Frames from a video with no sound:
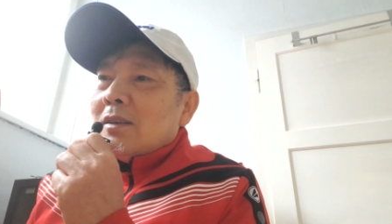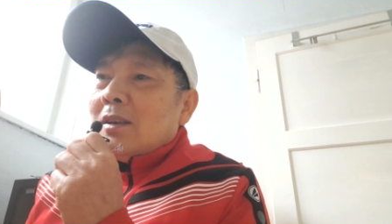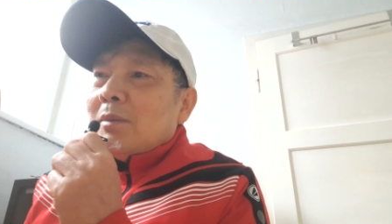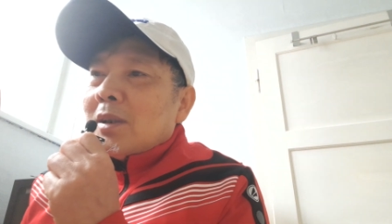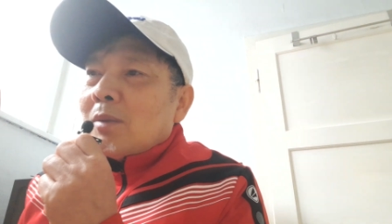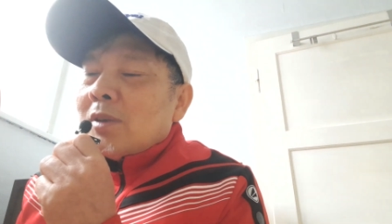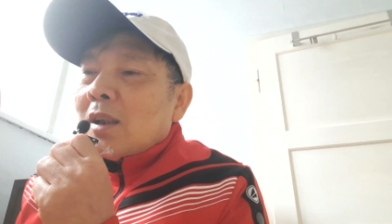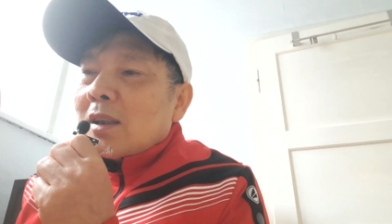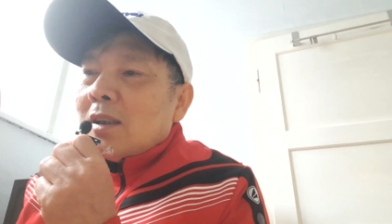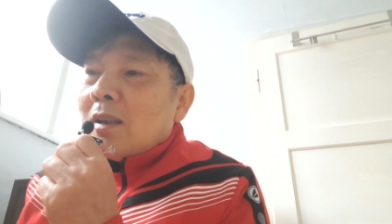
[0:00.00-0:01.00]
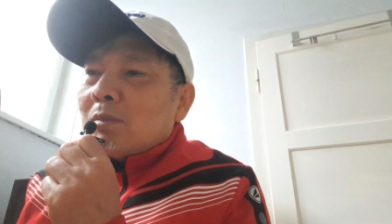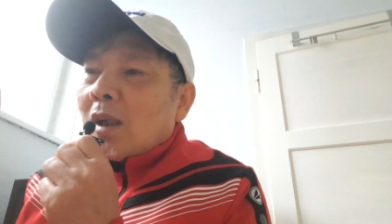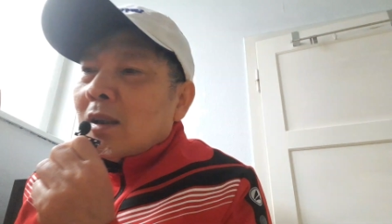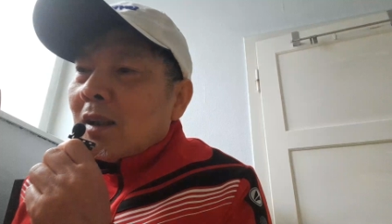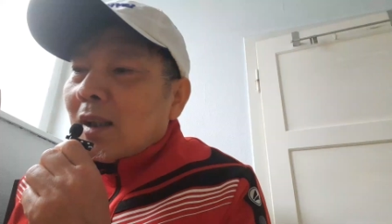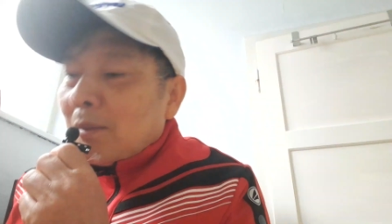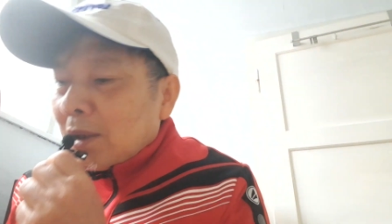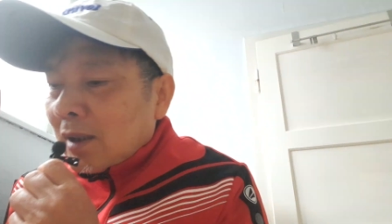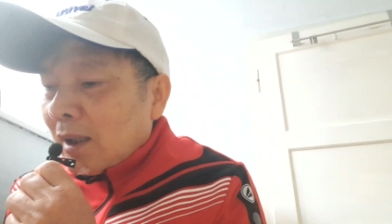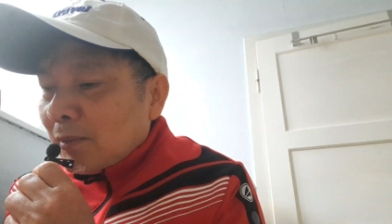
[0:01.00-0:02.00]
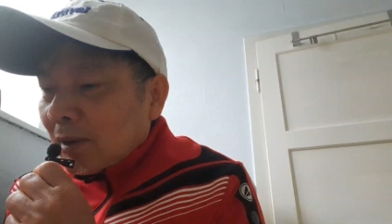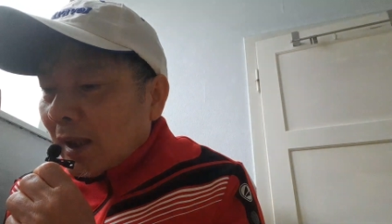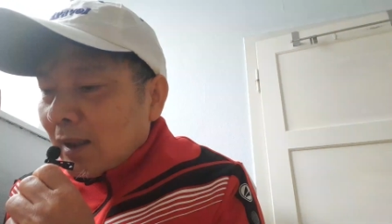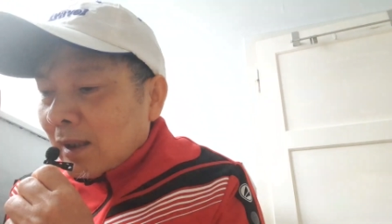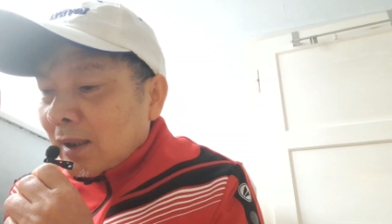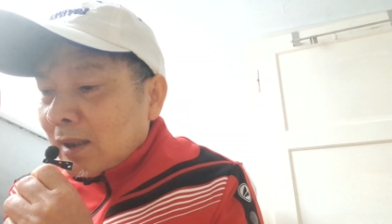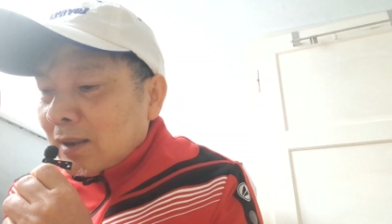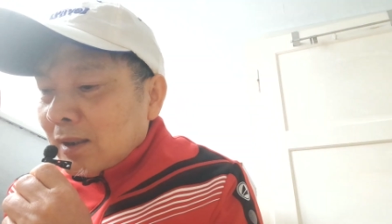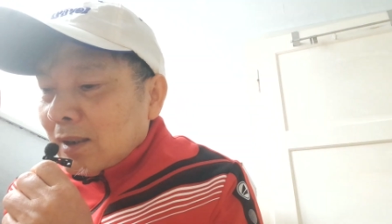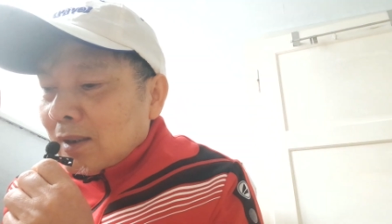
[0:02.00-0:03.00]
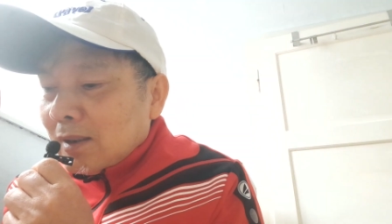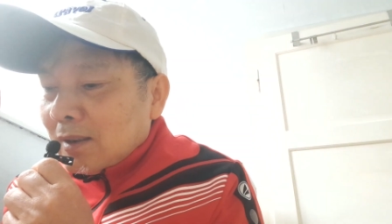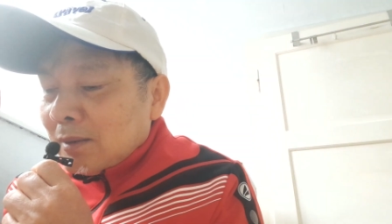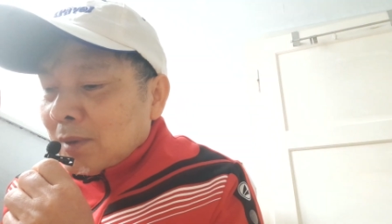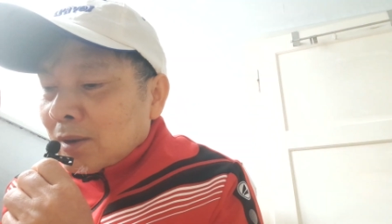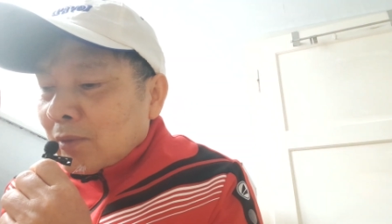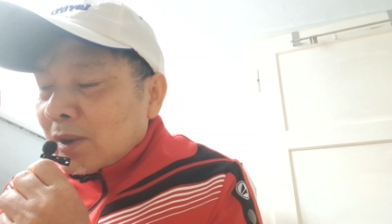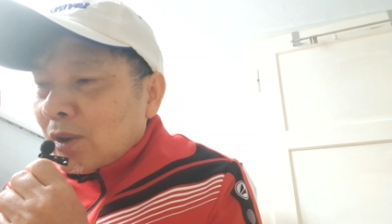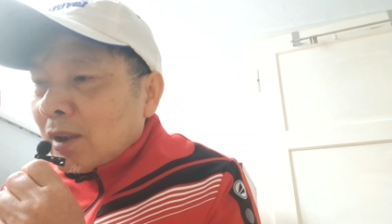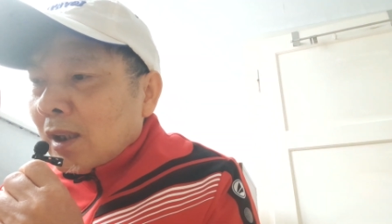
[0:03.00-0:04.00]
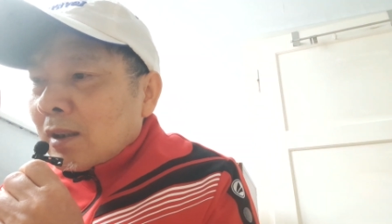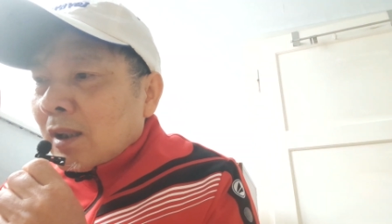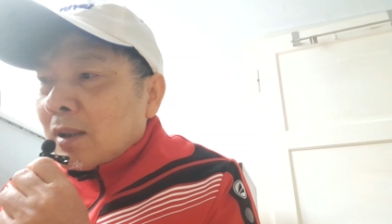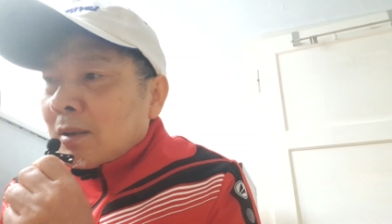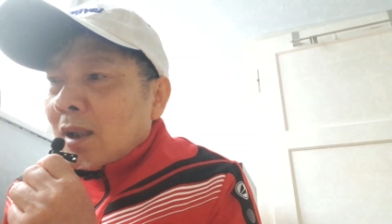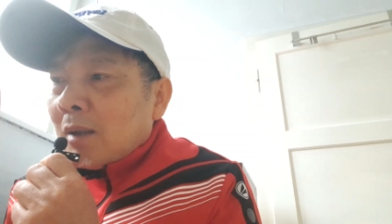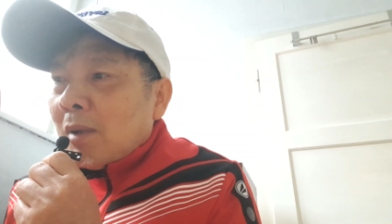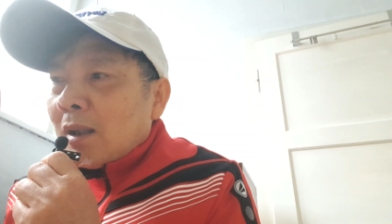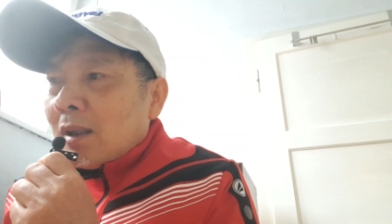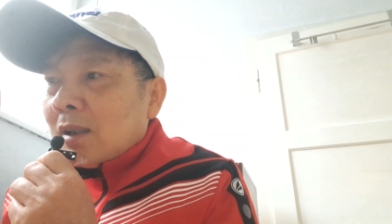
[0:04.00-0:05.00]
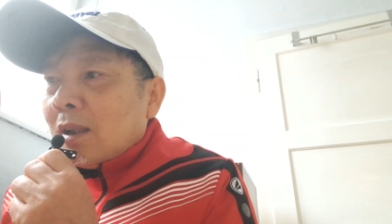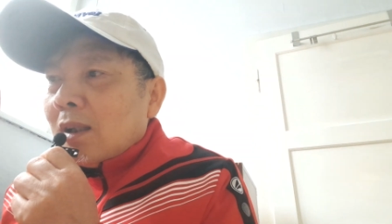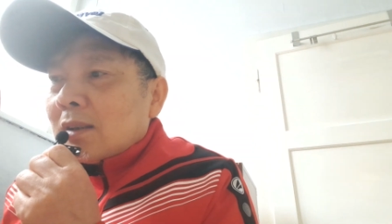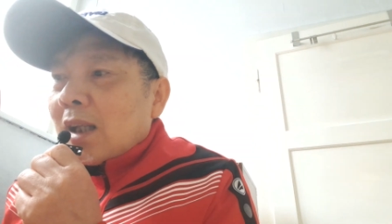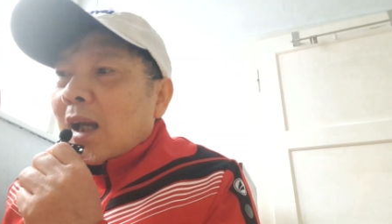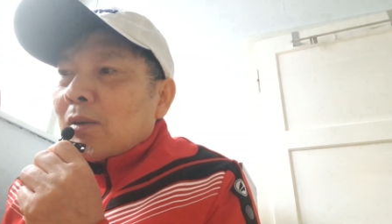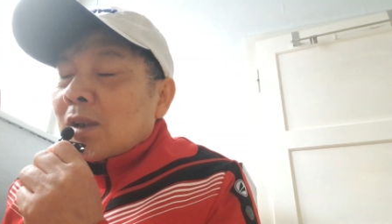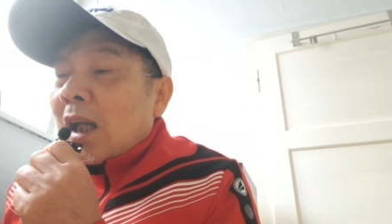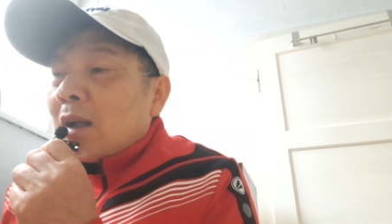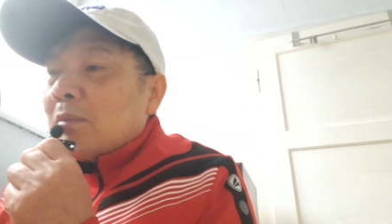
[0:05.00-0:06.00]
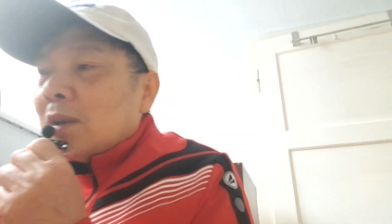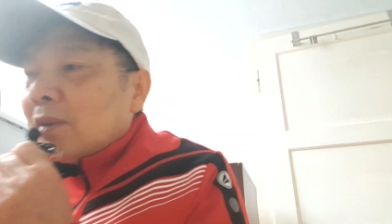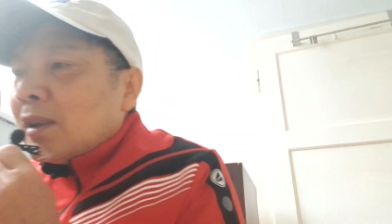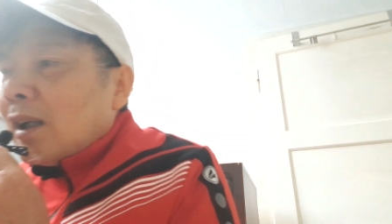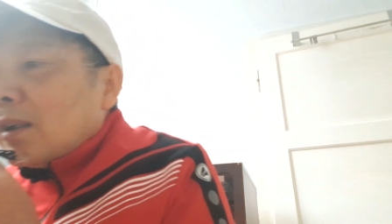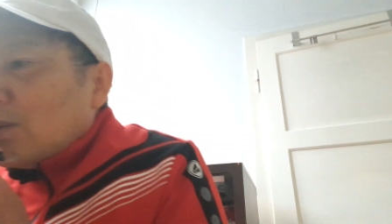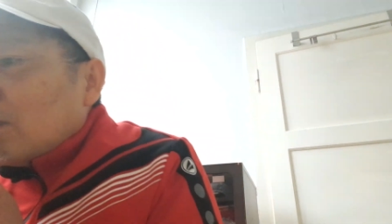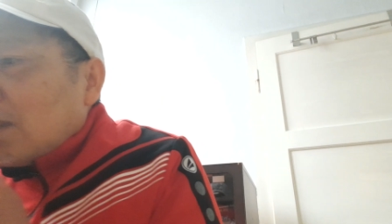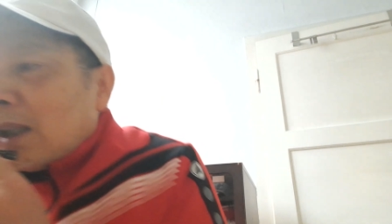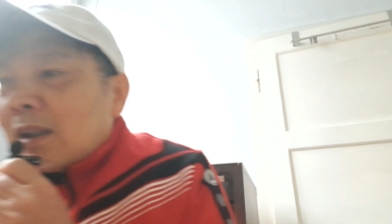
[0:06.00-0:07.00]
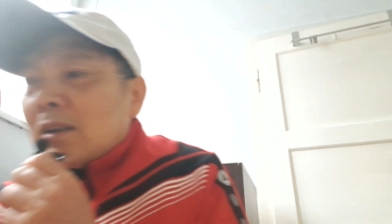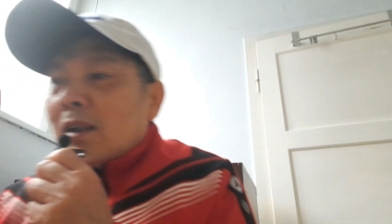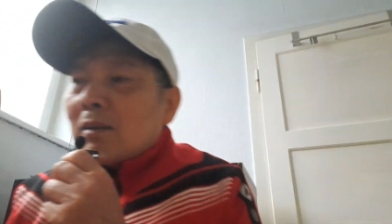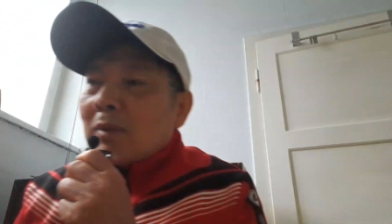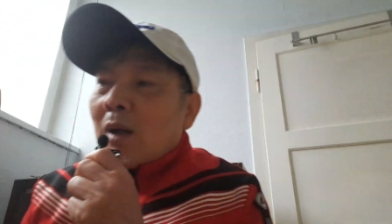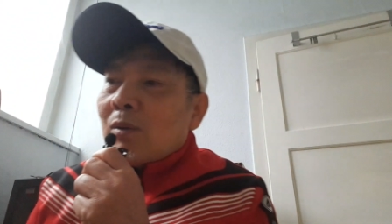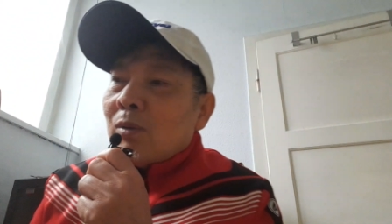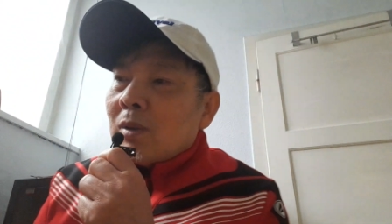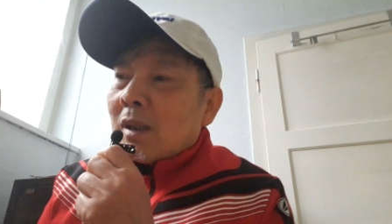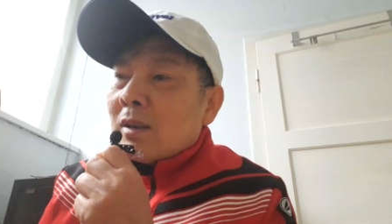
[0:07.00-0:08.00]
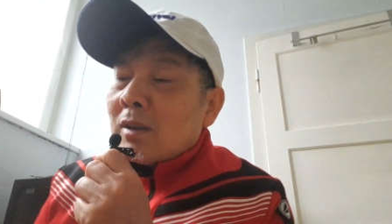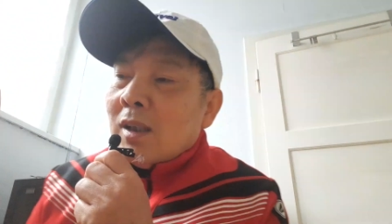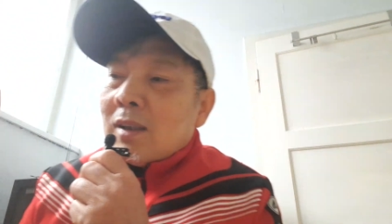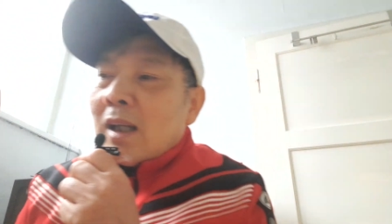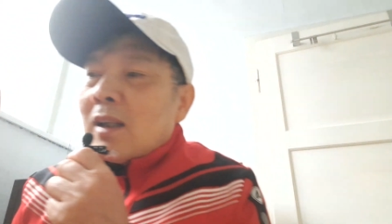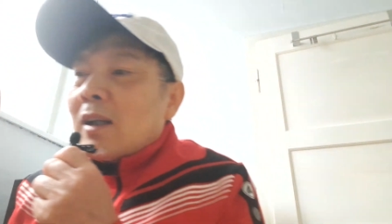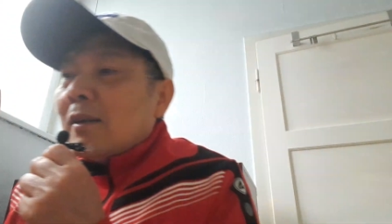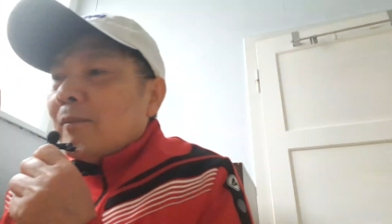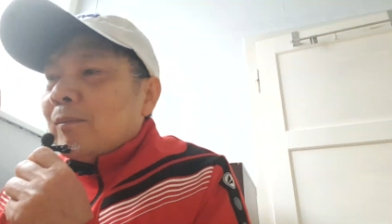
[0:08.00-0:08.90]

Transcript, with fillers: nếu mình không nhớ cách chia động từ là mình khựng một cái là ờ, mình còn phải suy nghĩ trời kê bên này chia làm sao làm sao mình phải nhớ luôn vậy nhớ trong đầu luôn là nó chia vậy ha